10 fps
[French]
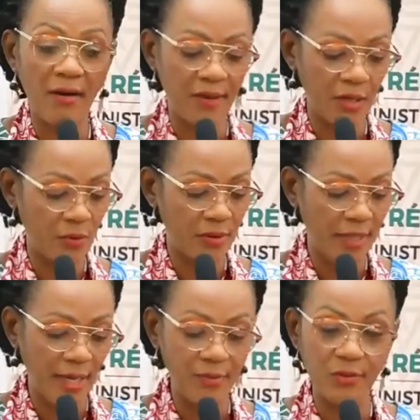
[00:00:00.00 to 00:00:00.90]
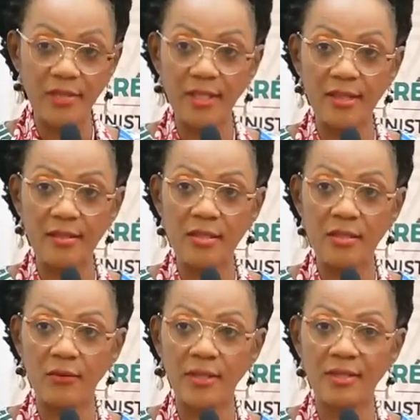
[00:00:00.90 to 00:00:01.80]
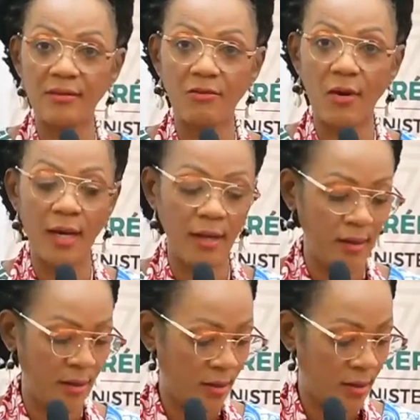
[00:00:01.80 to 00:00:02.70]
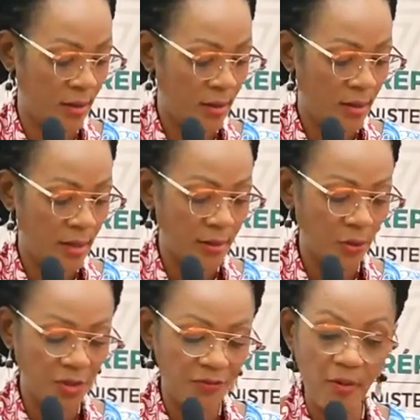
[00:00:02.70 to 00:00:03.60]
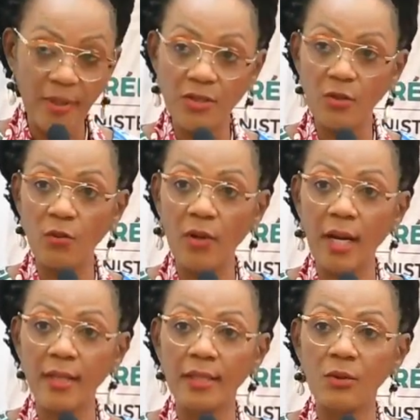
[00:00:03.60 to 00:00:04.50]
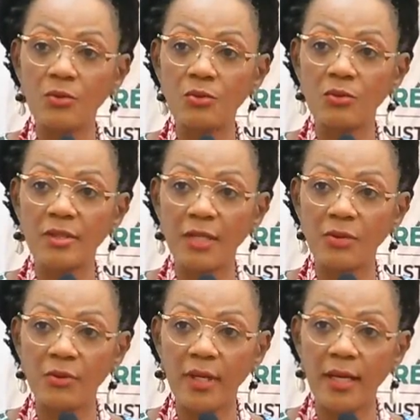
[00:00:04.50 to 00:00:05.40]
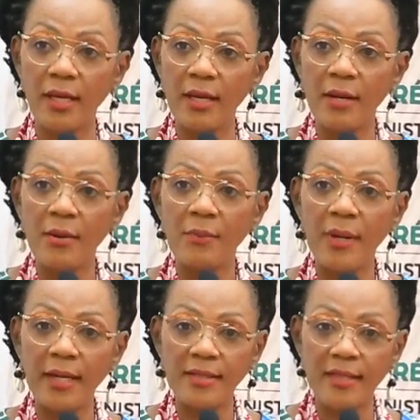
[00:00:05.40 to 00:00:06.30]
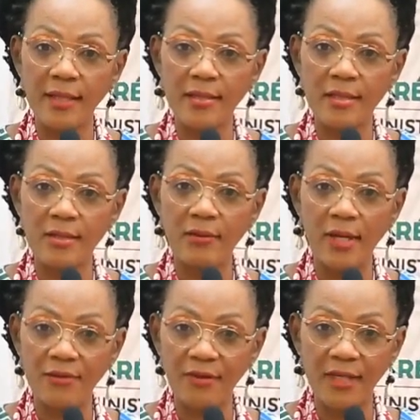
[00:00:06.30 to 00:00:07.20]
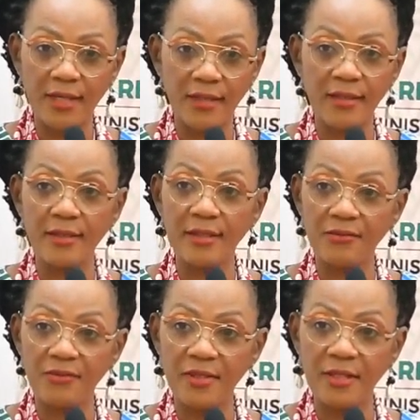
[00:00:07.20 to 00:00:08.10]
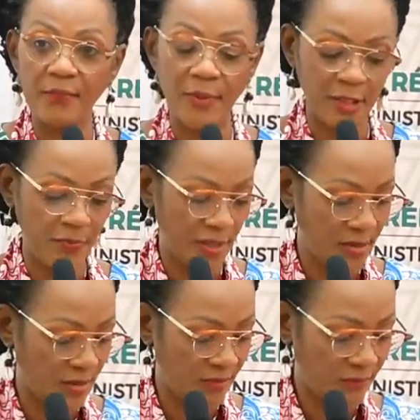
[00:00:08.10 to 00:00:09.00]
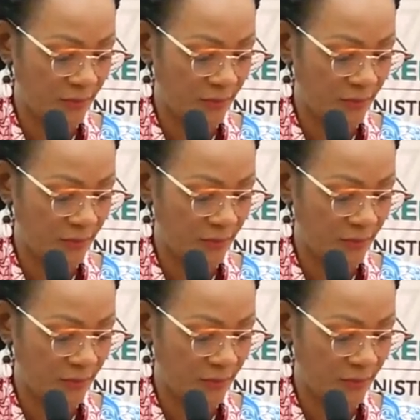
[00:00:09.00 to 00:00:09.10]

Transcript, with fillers: avec le thème de cette édition, à savoir la transformation locale des ressources naturelles par les artisans africains, défis et perspectives.